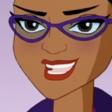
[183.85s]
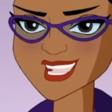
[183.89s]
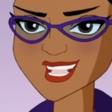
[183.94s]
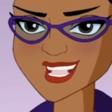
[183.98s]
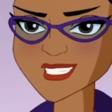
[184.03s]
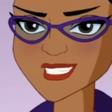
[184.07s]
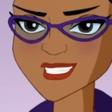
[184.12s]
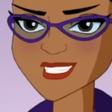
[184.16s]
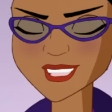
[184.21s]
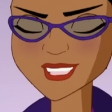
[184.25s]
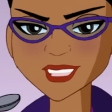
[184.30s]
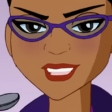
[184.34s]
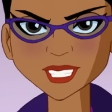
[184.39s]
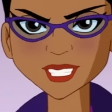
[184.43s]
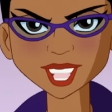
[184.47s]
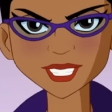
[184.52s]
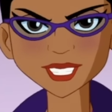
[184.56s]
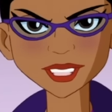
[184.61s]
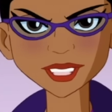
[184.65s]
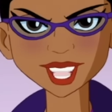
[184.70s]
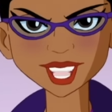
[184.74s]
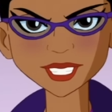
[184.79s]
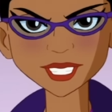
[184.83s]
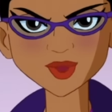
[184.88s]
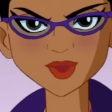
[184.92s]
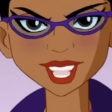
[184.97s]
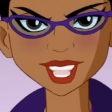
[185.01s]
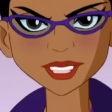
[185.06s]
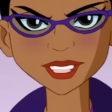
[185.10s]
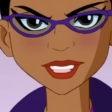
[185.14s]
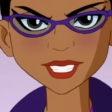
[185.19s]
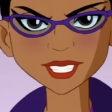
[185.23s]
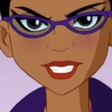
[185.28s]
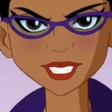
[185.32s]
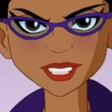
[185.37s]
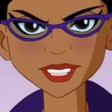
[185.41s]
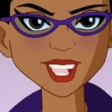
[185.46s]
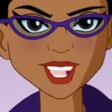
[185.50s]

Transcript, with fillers: meninas. Só dessa vez